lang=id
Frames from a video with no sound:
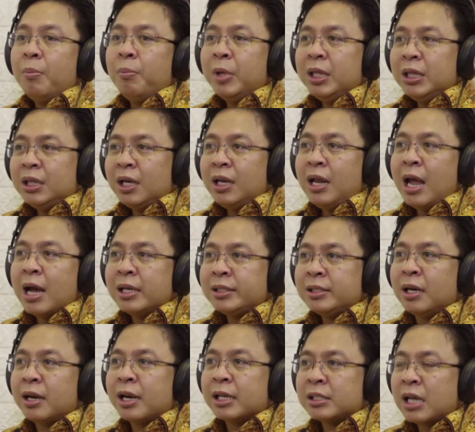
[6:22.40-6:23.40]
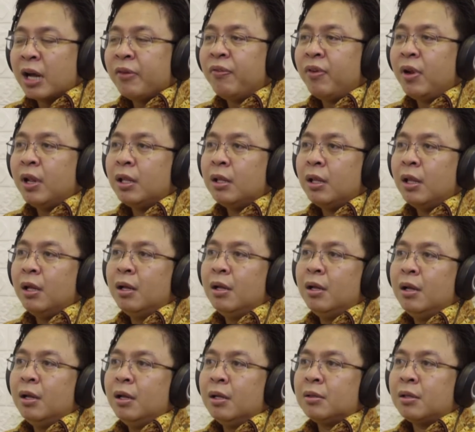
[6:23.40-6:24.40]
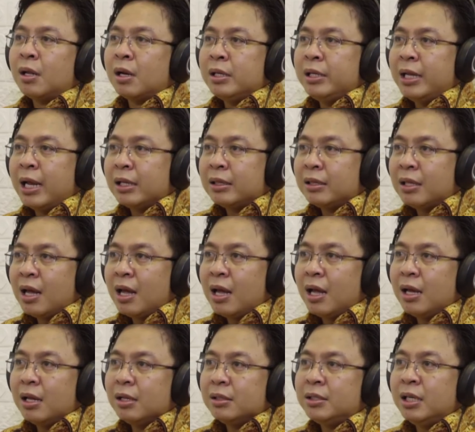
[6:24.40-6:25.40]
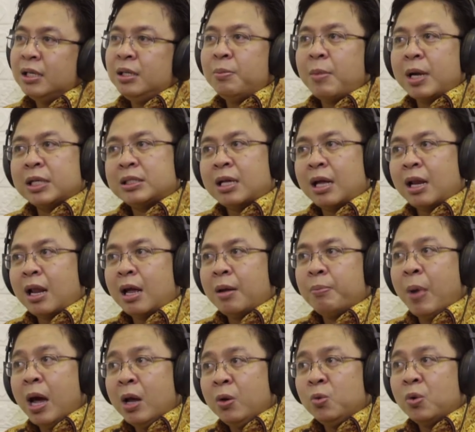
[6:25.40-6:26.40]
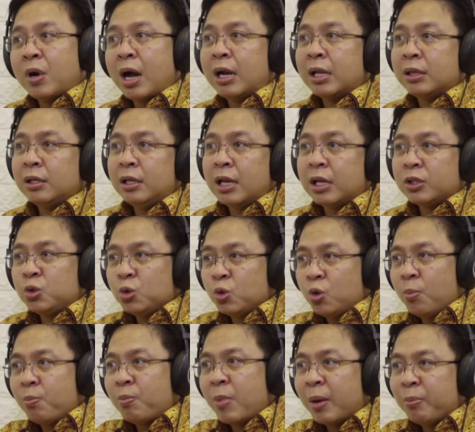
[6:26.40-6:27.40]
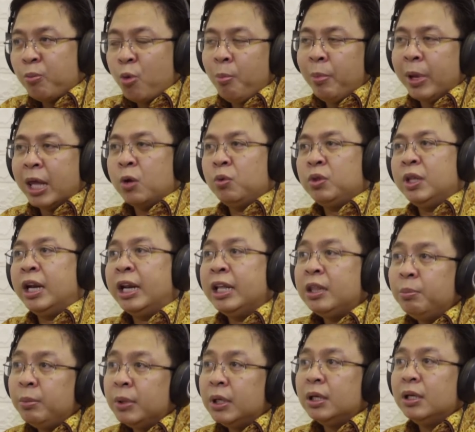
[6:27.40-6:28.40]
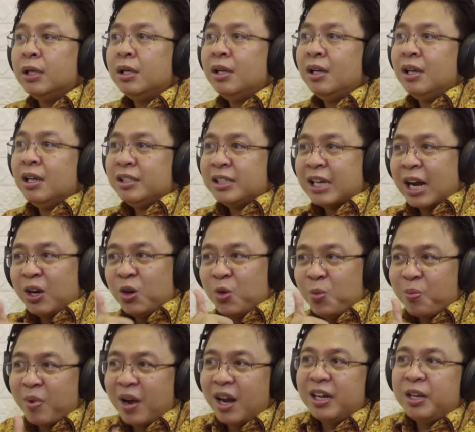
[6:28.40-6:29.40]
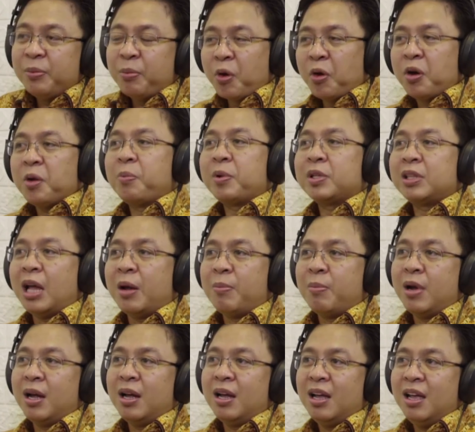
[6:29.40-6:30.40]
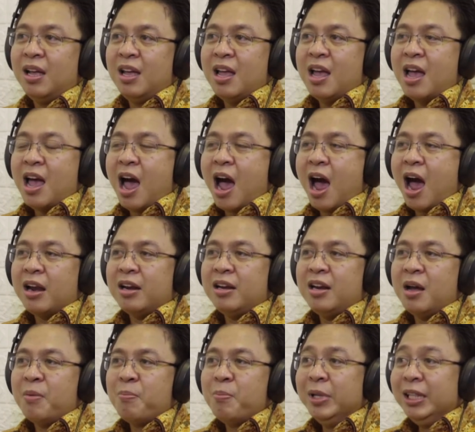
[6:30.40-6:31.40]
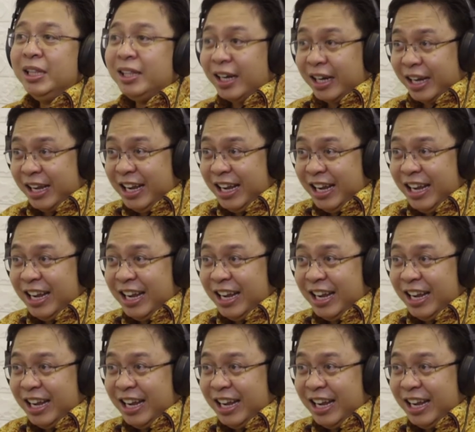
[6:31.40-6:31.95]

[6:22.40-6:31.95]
menteri hasil reshuffle ternyata jadi masalah baru karena hmm. tidak cukup mampu mengikuti ritme. Jangan lupa di periode pertama ada menteri